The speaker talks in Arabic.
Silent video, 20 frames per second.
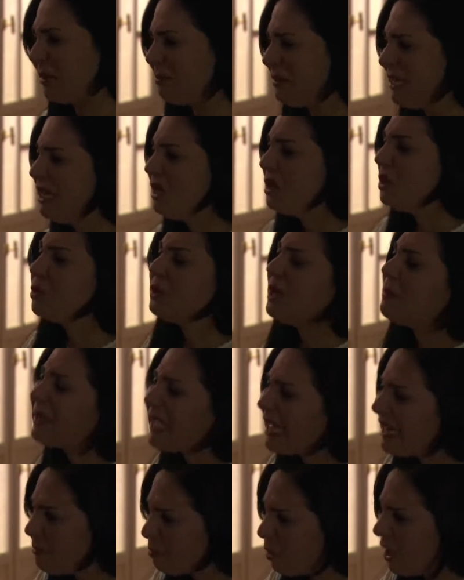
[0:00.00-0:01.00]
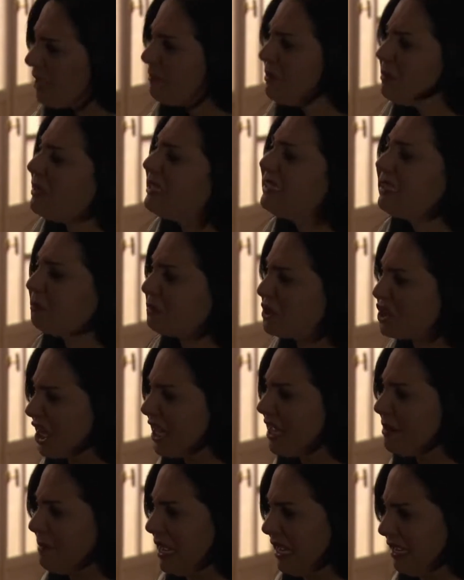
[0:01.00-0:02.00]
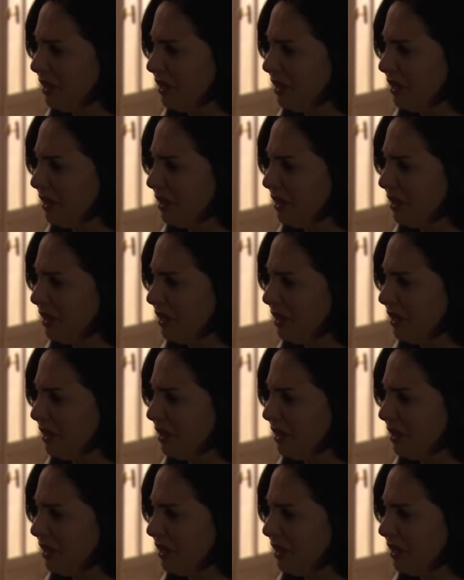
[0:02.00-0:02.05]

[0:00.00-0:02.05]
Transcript: والنبي والنبي كلم محامي من اللي انت بتشتغل